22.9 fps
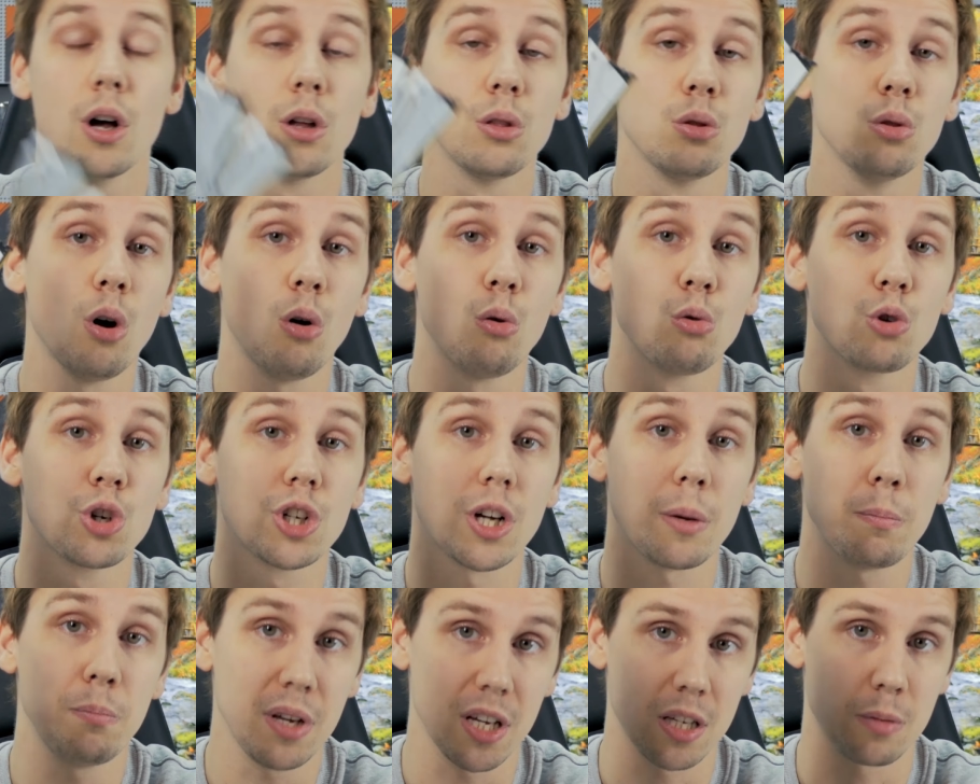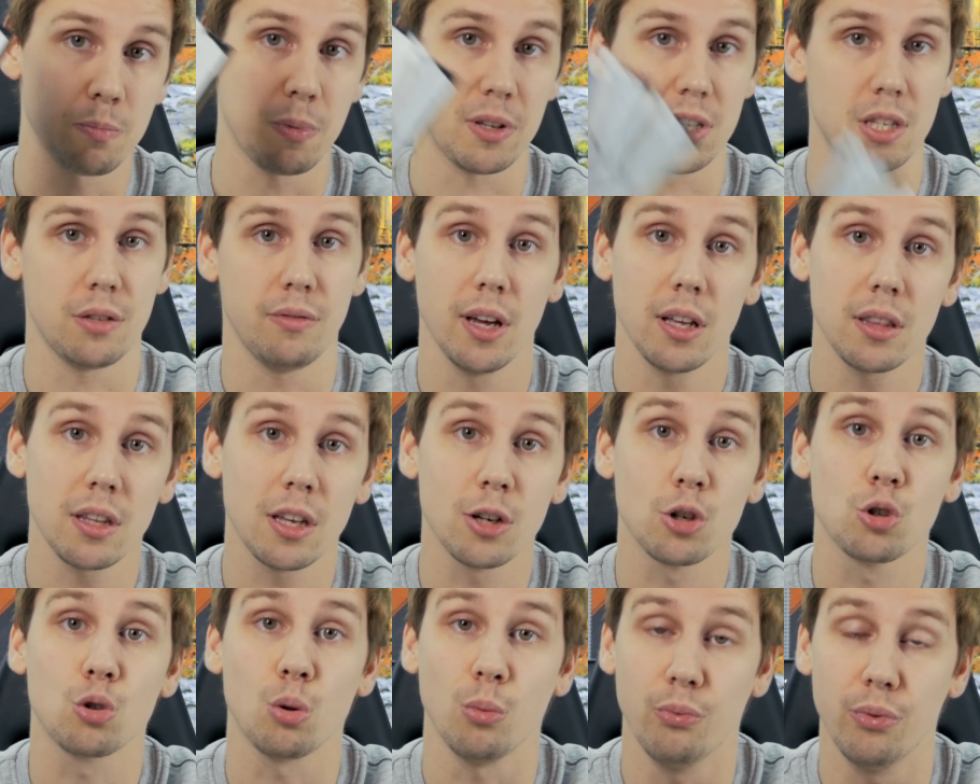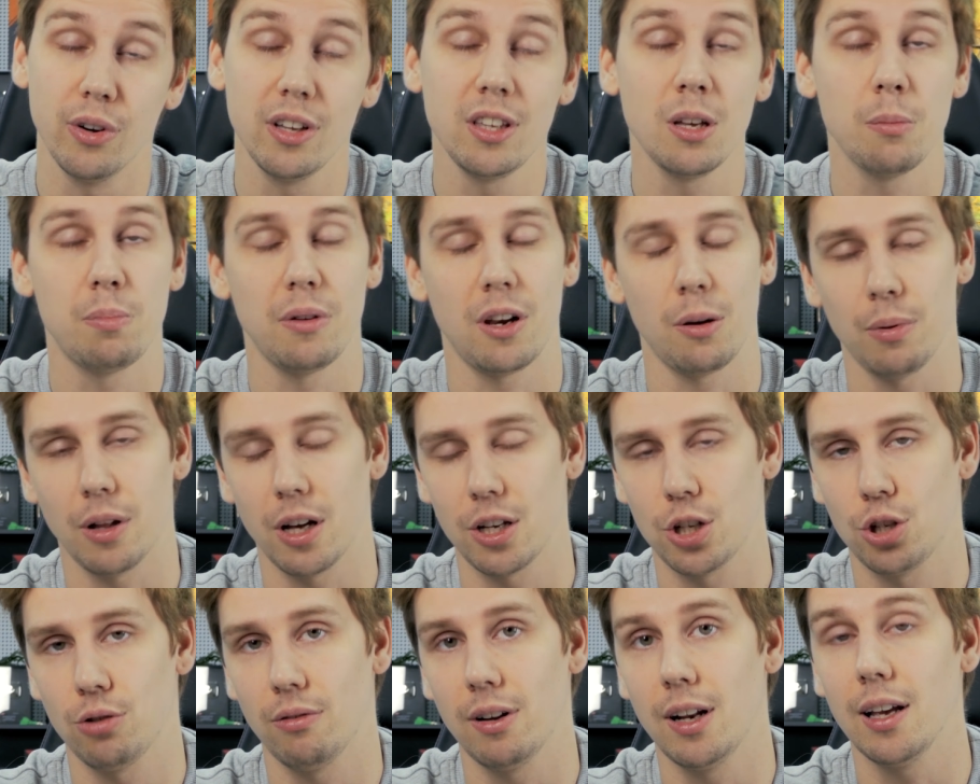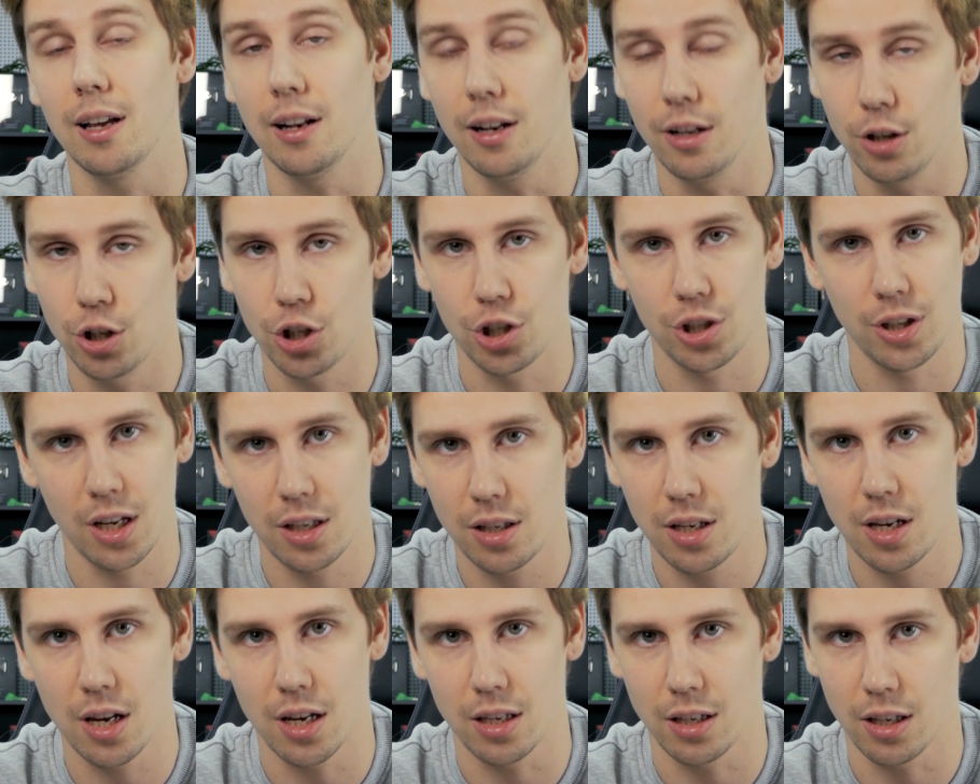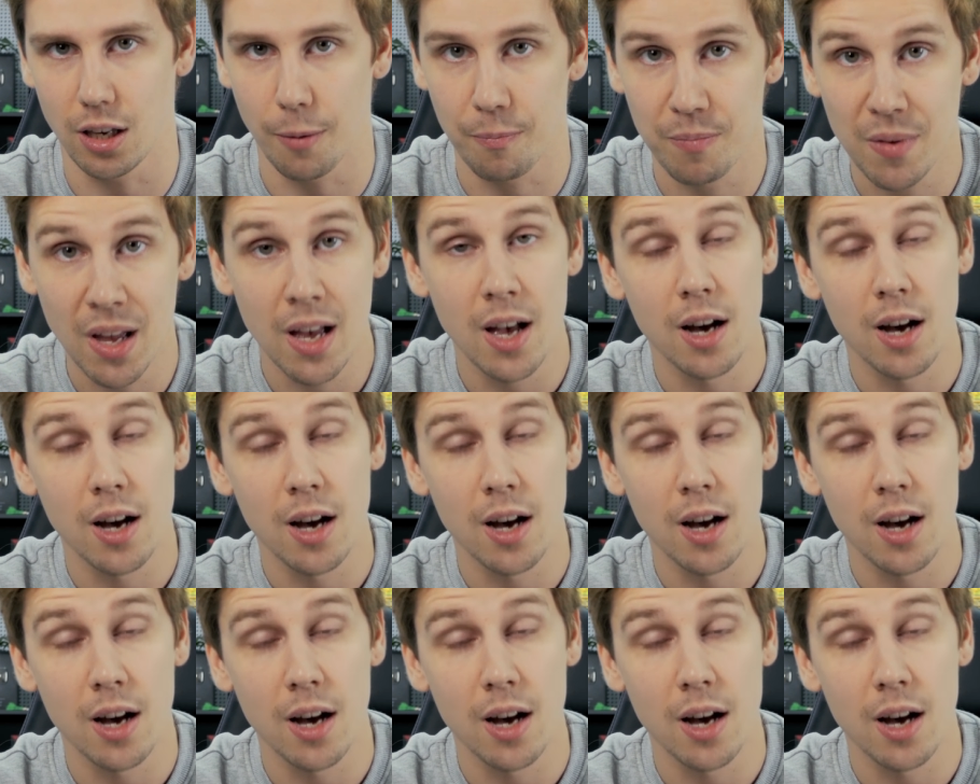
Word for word: но уже без подсветки, чтобы вы не переплачивали лишние деньги.